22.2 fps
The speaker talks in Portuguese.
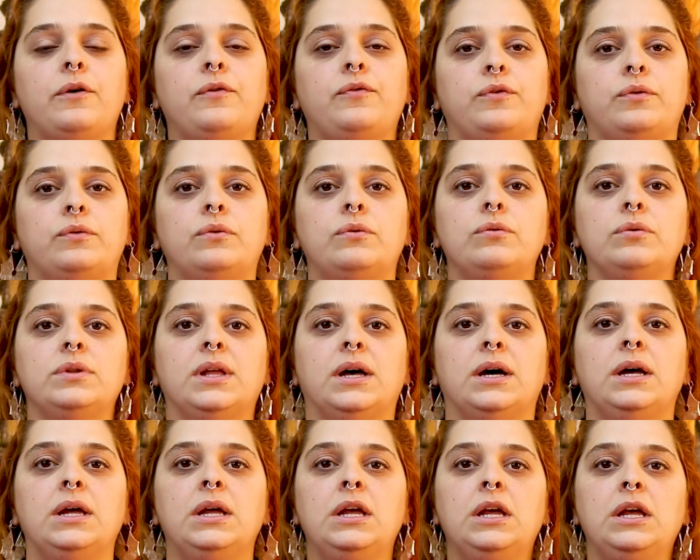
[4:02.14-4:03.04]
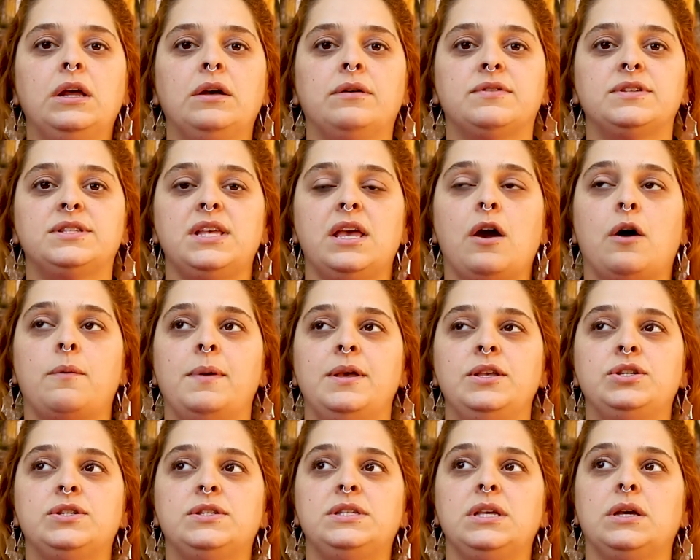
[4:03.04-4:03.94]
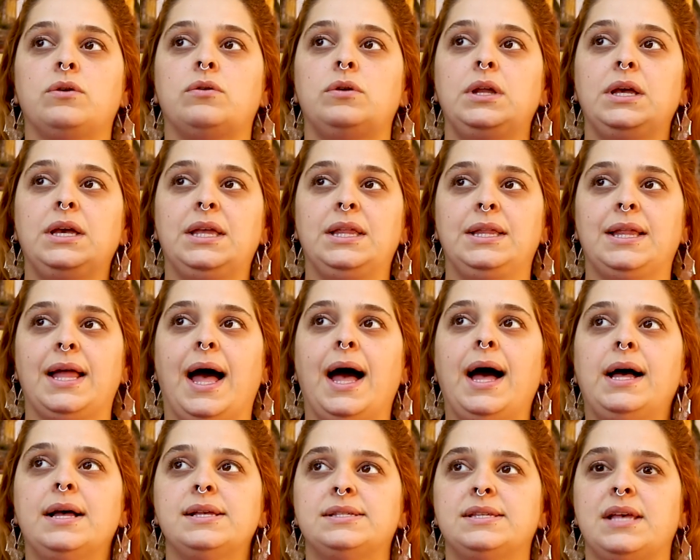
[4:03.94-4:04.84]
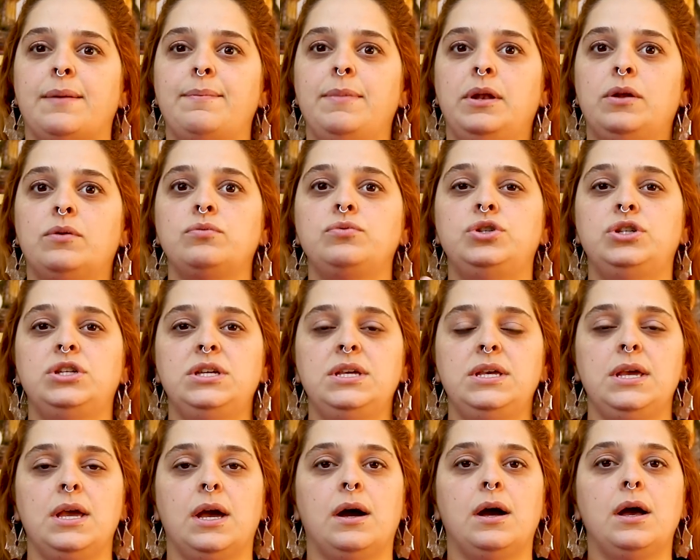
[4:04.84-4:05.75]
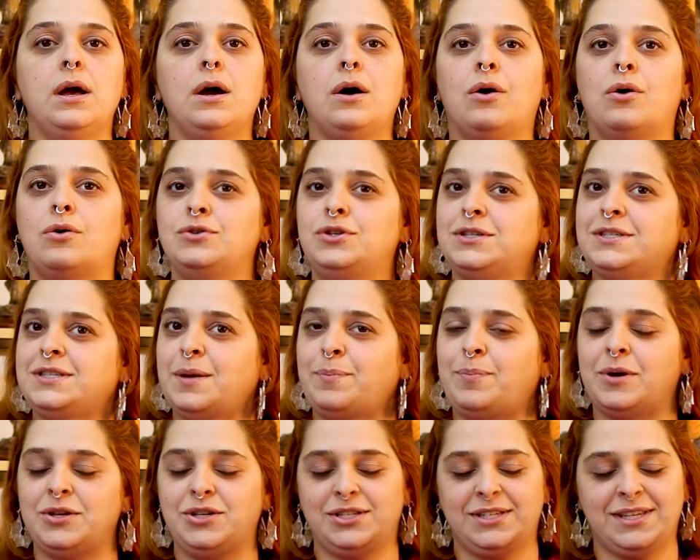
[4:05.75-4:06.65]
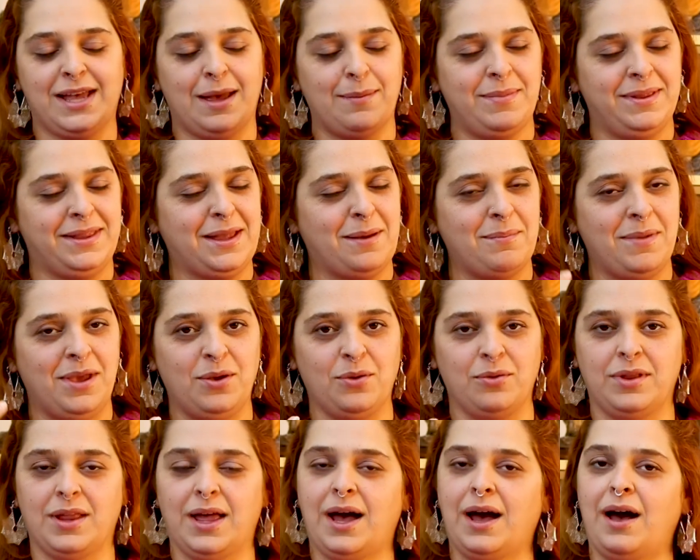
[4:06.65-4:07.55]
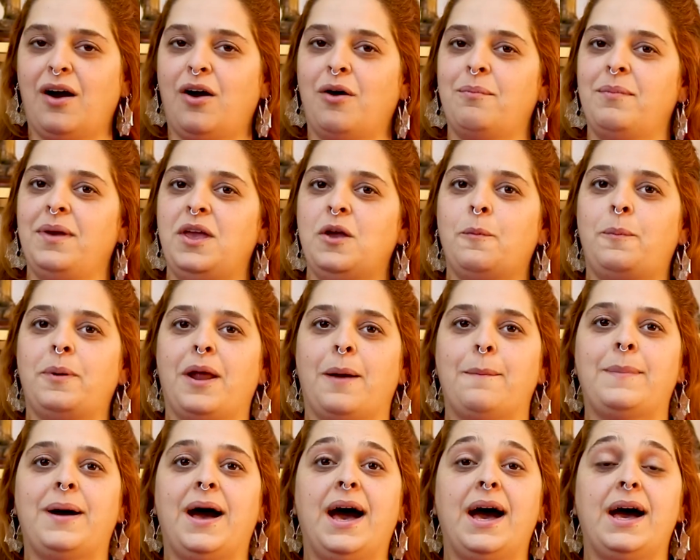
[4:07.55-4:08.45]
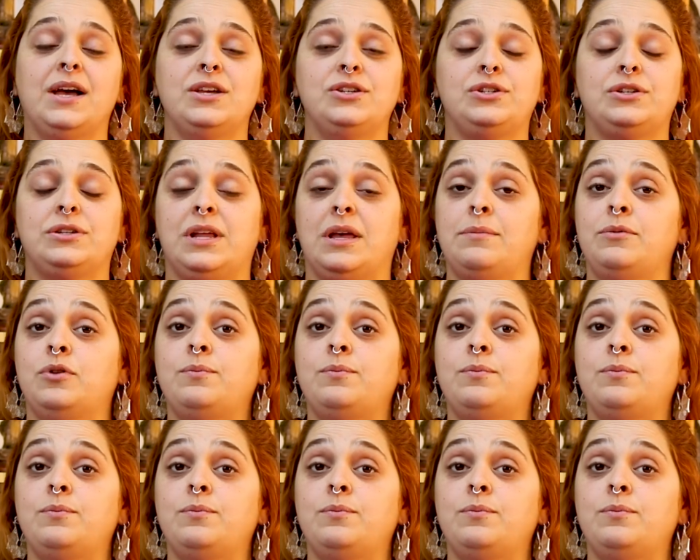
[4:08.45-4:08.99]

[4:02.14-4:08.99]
profunda, você realmente se conectar, sabe, num dia onde você pode, sabe, tá meio down, meio para baixo, né?